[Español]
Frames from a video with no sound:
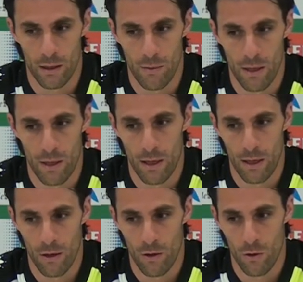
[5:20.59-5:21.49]
tema de
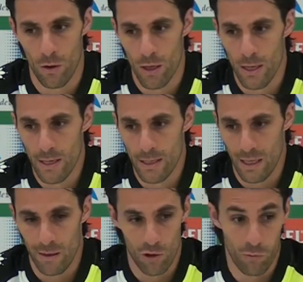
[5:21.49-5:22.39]
que no
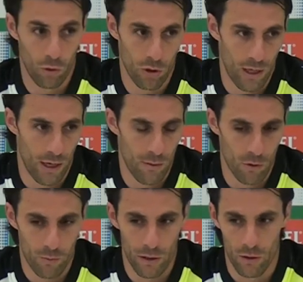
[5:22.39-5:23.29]
sacamos los puntos que
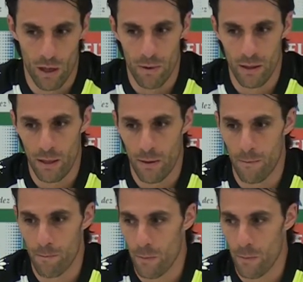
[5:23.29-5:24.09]
queremos, pero realmente